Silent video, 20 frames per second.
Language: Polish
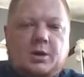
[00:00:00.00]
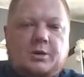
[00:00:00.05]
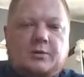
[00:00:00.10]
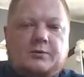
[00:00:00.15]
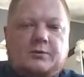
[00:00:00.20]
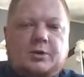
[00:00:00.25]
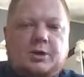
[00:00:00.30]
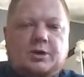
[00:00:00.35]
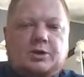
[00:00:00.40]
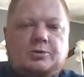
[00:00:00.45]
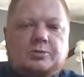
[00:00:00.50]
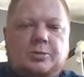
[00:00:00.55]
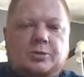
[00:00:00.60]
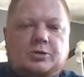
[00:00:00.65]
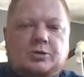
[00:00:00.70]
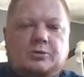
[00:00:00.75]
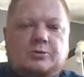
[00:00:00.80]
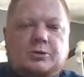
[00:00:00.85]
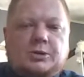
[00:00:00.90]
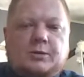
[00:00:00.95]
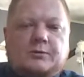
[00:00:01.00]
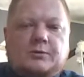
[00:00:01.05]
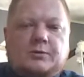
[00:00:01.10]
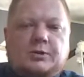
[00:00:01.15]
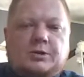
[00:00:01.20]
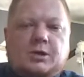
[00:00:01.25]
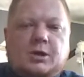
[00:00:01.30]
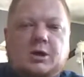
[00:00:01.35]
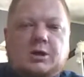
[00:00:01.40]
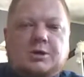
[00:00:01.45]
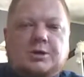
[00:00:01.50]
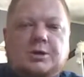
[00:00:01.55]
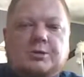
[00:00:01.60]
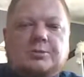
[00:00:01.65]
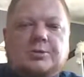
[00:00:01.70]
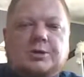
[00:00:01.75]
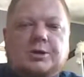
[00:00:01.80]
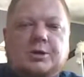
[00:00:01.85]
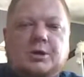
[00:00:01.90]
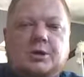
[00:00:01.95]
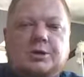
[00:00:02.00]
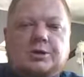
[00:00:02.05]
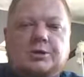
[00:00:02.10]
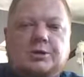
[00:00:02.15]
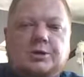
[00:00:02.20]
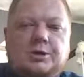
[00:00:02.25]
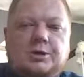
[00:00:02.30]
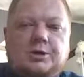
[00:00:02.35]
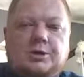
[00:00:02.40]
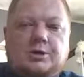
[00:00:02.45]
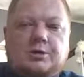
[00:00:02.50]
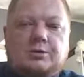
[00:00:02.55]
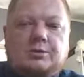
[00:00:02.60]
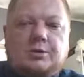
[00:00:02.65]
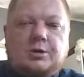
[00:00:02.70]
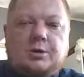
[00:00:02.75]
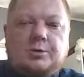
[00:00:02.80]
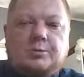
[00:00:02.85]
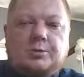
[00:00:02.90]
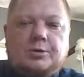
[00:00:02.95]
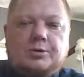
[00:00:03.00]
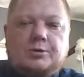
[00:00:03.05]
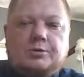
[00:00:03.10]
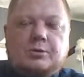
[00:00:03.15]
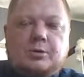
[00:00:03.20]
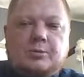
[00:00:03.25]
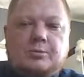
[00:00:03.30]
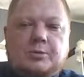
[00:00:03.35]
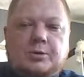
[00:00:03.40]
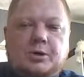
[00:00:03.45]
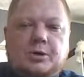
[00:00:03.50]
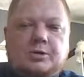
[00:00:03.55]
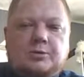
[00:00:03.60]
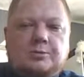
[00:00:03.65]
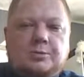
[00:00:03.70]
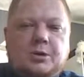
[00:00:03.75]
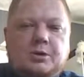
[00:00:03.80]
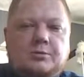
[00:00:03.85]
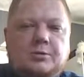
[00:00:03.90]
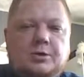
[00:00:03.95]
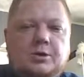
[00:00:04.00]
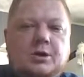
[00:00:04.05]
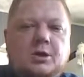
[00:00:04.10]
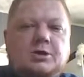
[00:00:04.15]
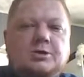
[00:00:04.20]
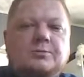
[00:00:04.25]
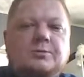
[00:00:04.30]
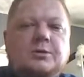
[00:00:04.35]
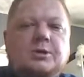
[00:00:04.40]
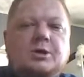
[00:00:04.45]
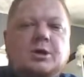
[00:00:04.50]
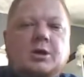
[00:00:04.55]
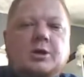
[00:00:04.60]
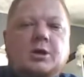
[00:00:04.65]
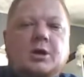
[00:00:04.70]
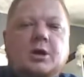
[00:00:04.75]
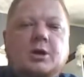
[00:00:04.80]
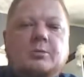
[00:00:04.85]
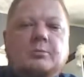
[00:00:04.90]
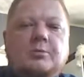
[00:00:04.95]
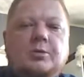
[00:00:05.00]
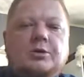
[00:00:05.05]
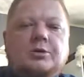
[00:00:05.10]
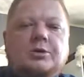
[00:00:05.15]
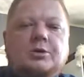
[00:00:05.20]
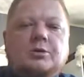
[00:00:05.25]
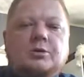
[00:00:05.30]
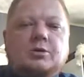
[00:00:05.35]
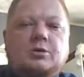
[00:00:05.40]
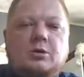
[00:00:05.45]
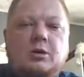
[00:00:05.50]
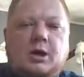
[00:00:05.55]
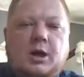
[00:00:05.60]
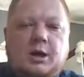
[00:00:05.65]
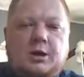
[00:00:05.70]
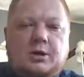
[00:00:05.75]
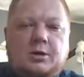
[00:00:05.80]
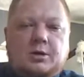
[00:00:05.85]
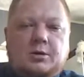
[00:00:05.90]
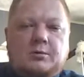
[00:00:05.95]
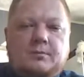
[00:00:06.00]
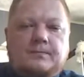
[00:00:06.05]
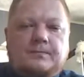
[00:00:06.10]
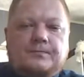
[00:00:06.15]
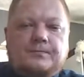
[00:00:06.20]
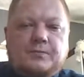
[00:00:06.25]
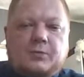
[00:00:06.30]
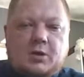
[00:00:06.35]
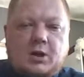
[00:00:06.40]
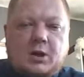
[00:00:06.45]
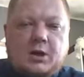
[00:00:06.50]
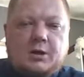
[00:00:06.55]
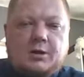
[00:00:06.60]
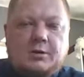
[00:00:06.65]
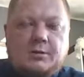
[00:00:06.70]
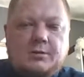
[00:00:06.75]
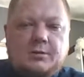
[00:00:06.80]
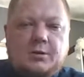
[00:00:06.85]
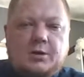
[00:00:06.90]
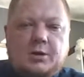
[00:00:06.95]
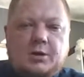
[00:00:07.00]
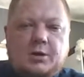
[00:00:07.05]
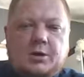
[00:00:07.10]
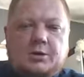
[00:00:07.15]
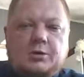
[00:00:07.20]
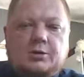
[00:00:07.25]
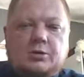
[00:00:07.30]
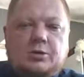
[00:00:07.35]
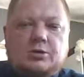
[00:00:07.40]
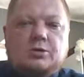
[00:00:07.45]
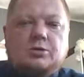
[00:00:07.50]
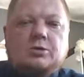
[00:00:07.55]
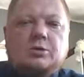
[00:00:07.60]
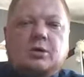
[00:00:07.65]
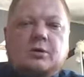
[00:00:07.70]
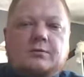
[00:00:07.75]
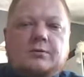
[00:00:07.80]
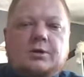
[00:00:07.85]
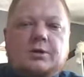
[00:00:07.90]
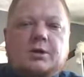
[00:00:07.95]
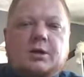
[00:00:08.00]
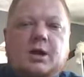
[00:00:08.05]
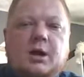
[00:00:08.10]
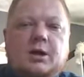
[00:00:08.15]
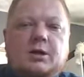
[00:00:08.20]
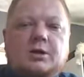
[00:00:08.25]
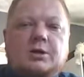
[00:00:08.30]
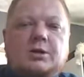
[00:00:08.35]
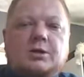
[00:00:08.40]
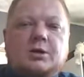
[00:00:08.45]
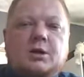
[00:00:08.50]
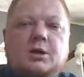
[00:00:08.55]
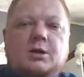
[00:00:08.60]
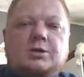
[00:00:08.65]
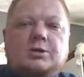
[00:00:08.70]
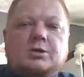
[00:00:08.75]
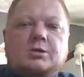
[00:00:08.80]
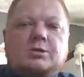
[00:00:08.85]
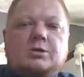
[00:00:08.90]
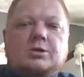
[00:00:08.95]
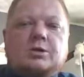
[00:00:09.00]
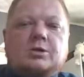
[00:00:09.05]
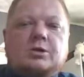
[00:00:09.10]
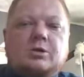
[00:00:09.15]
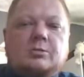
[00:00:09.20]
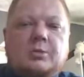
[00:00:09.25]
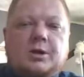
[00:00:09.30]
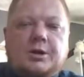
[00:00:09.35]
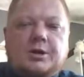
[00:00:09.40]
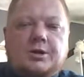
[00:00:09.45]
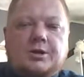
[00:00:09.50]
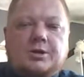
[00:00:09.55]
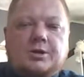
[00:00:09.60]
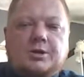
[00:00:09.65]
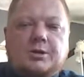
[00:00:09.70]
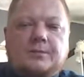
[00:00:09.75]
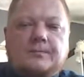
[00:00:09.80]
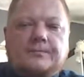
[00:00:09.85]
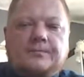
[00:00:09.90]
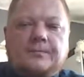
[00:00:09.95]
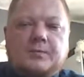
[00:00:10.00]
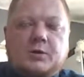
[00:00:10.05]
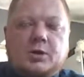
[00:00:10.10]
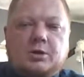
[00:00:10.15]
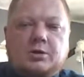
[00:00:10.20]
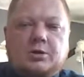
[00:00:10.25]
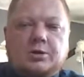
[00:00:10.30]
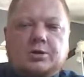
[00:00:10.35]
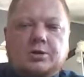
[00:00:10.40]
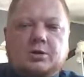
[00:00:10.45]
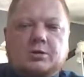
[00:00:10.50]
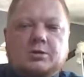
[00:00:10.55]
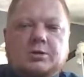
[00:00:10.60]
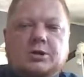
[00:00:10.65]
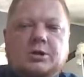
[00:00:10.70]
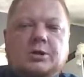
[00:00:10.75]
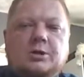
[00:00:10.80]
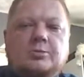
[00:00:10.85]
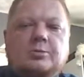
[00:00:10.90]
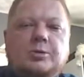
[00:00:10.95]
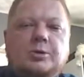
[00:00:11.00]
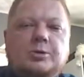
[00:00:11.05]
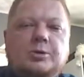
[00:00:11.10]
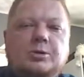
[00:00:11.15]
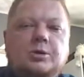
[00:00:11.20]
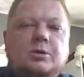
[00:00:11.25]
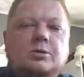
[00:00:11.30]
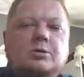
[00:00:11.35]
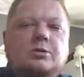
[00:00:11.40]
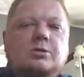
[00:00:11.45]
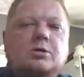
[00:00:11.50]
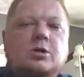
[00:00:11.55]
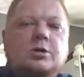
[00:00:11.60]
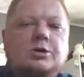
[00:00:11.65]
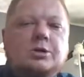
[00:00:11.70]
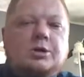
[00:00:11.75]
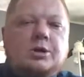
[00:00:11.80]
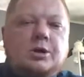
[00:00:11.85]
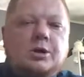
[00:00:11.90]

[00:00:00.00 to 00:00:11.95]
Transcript: W ten sposób zawiązała się przyjaźń, dzięki której poczułam po raz pierwszy nadzwyczaj pociąg do lalki. Tak, do cudownej lalki należącej do Maryni, noszącej potoczne